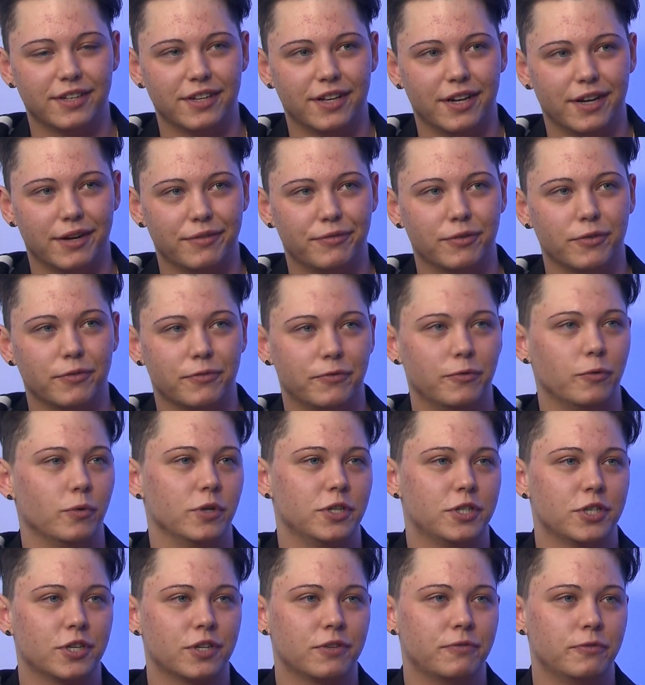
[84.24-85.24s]
einfach
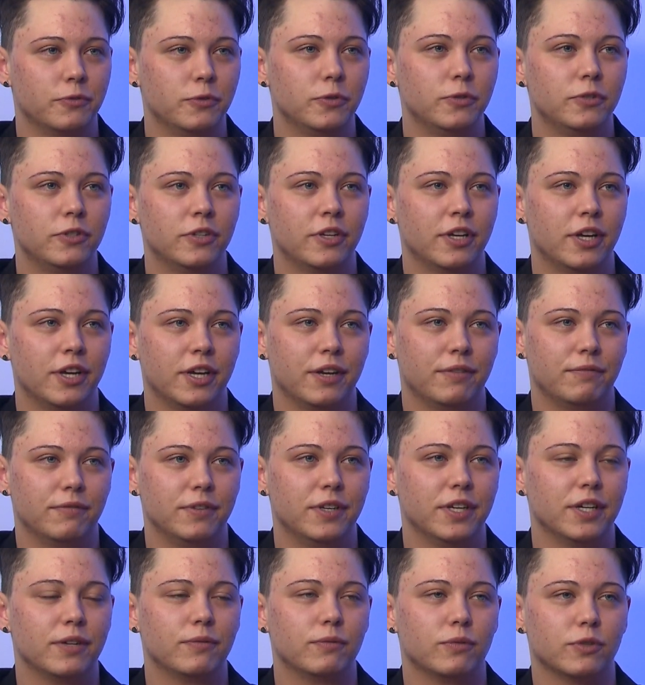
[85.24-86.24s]
falsch gefühlt,
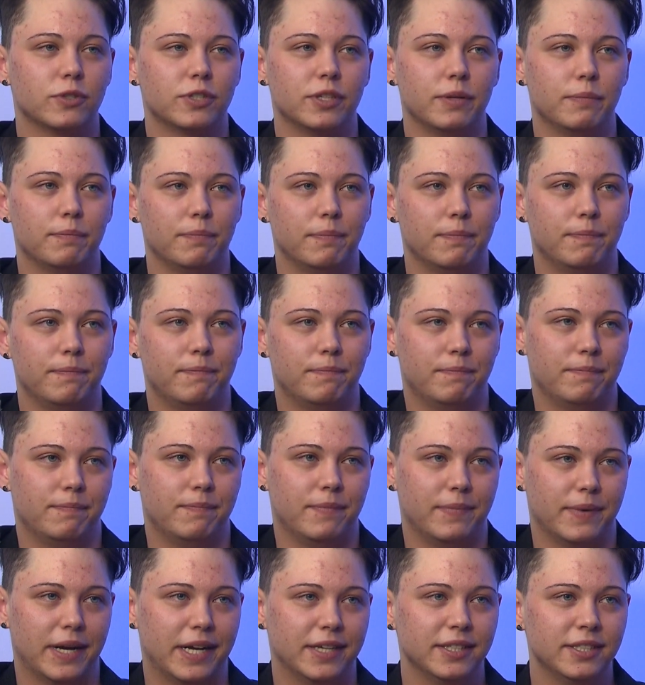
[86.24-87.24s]
wie irgendwas nicht
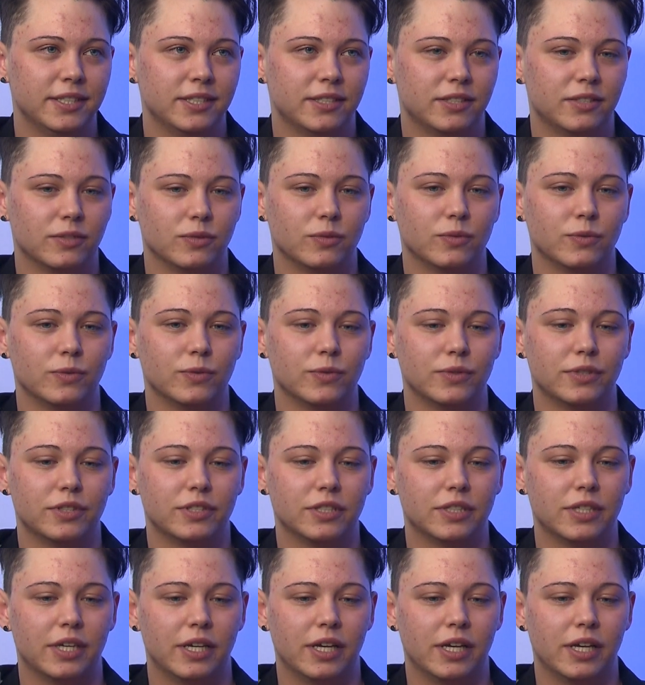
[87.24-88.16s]
passt und